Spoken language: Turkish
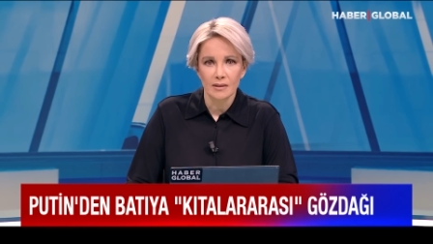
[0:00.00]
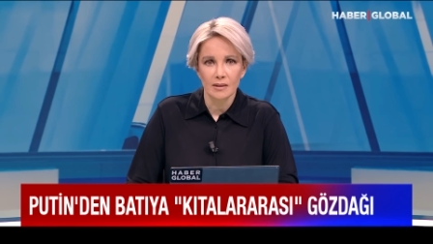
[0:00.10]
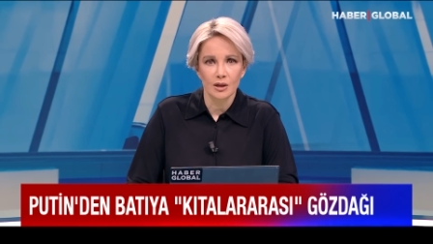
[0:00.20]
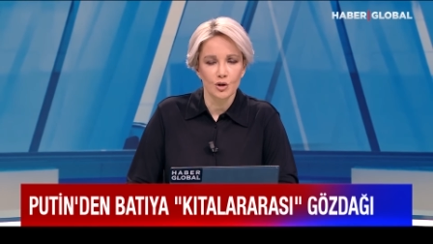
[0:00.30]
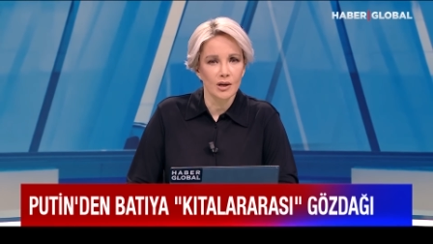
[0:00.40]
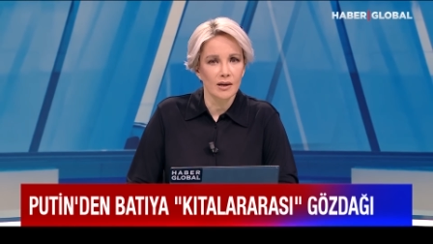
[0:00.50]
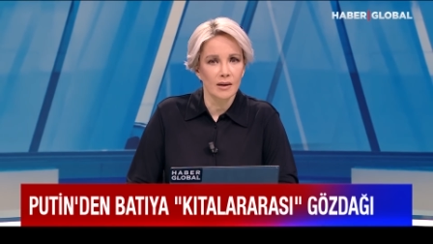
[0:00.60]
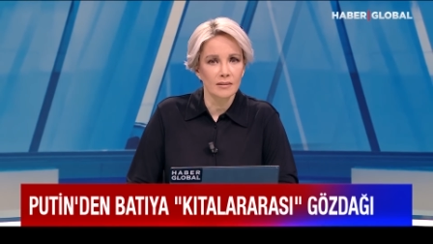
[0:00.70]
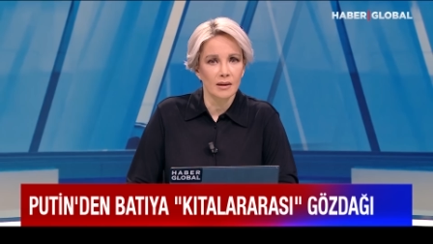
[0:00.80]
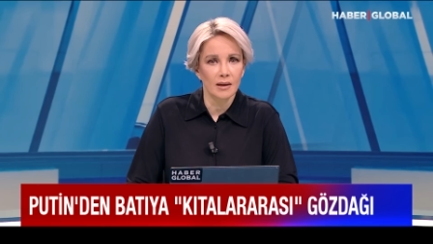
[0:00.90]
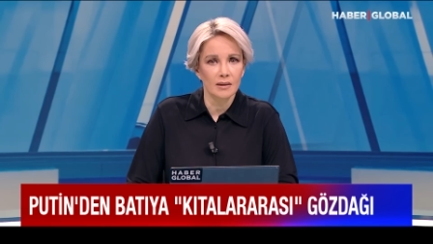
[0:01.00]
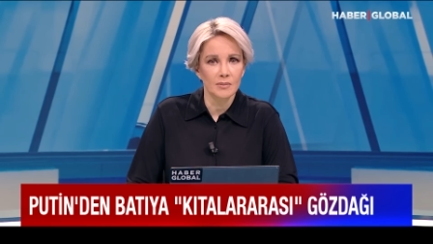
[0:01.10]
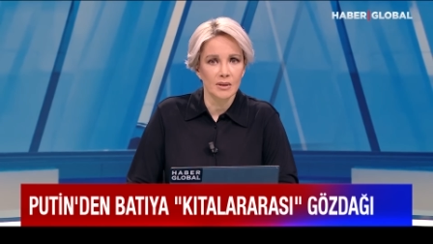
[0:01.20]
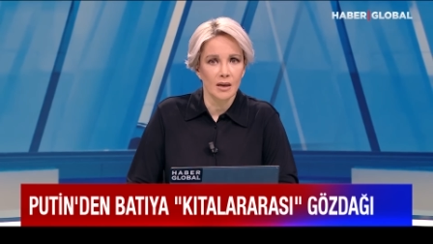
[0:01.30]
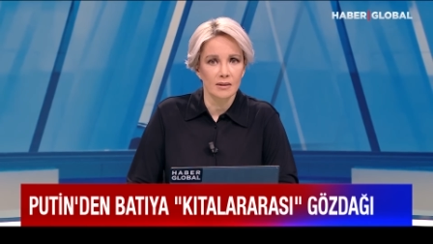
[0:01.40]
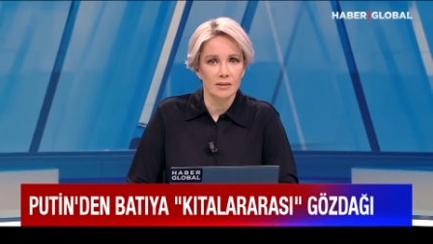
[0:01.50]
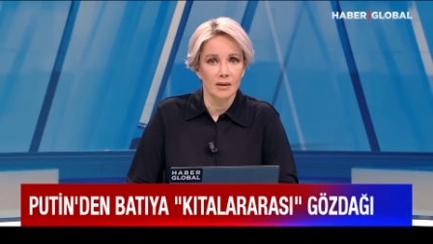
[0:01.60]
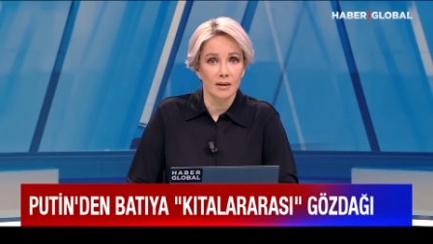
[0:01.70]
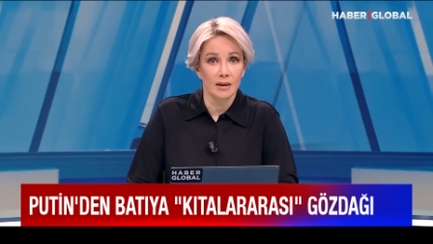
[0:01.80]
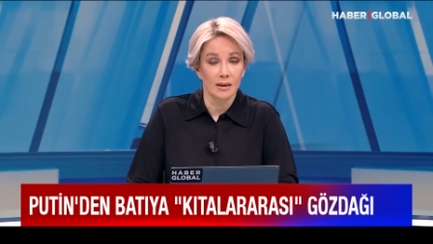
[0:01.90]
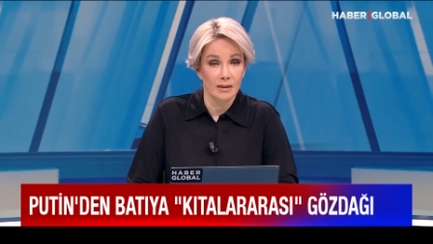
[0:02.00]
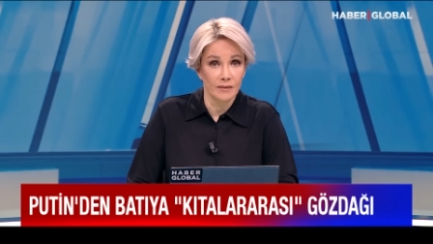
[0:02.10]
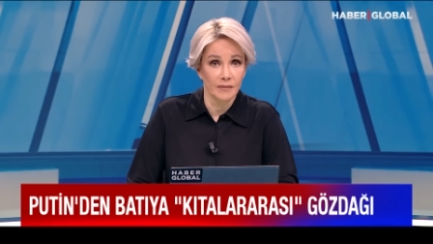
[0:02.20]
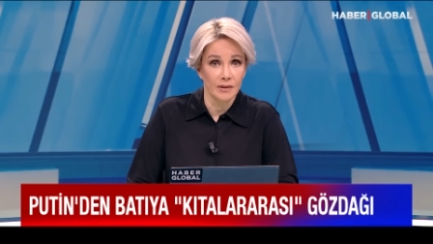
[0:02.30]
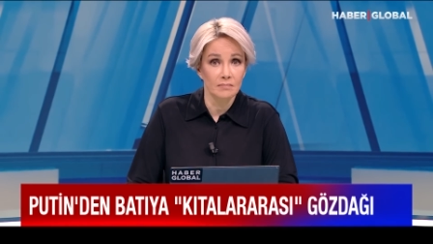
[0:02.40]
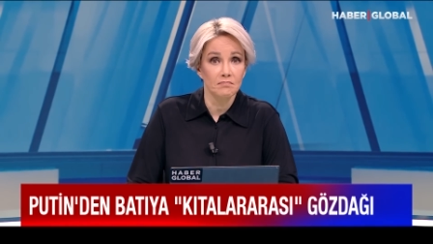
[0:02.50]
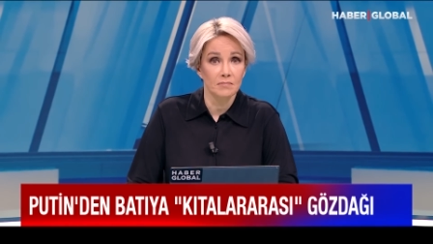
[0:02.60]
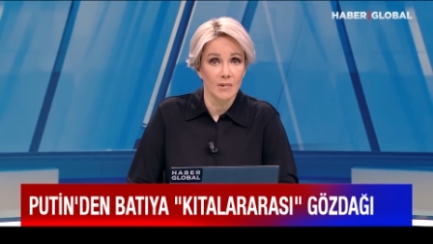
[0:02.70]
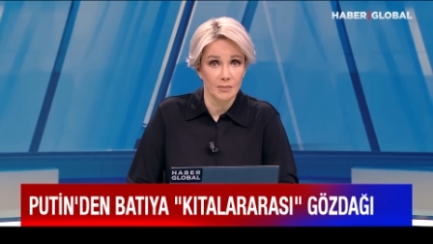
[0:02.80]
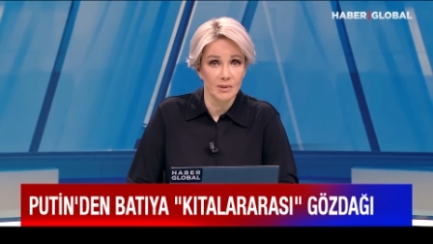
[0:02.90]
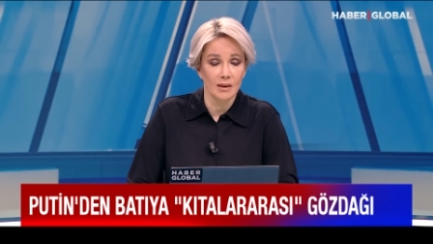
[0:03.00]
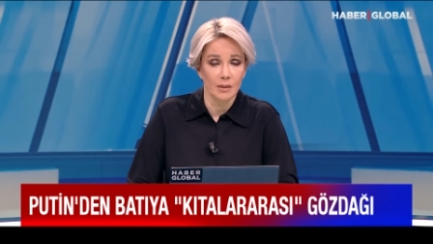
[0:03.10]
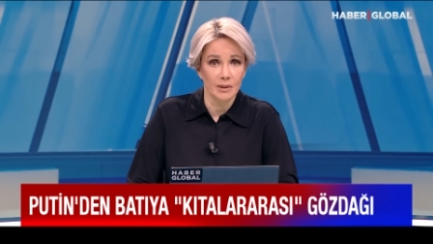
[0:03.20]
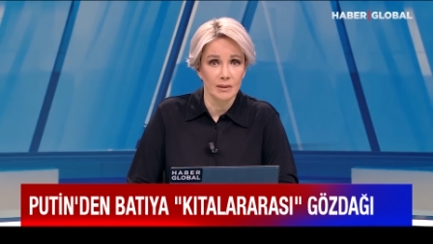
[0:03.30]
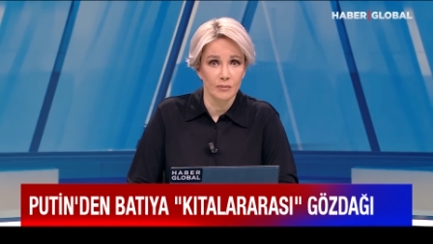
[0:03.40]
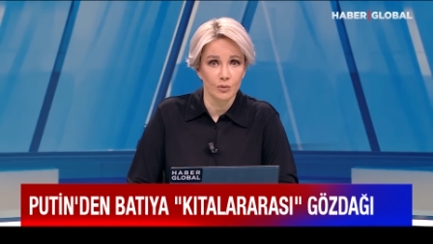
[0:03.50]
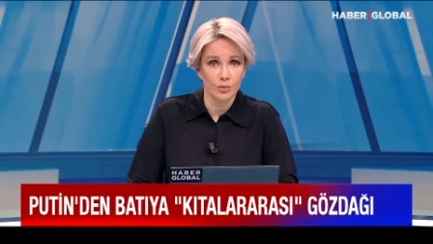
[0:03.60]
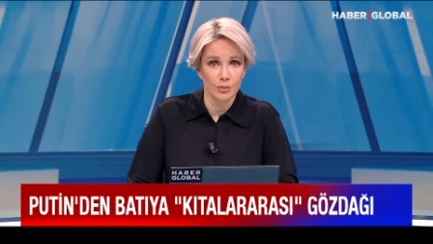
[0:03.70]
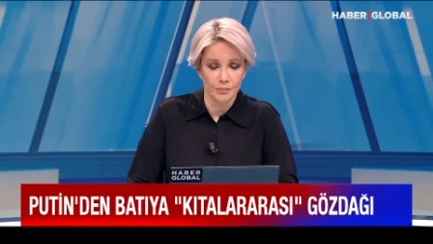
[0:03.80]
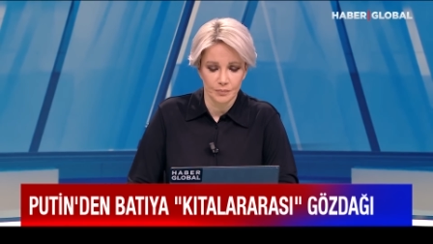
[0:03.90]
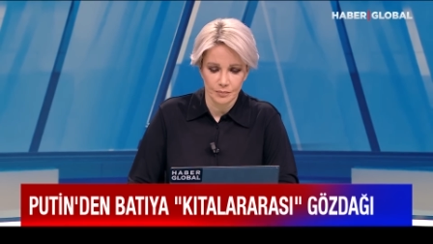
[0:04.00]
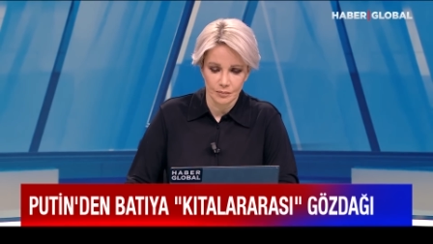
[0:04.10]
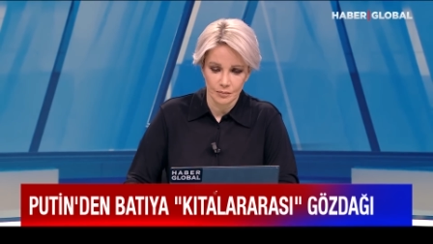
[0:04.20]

Sarışagan eğitim sahasındaki hedefi tam isabetle vurdu.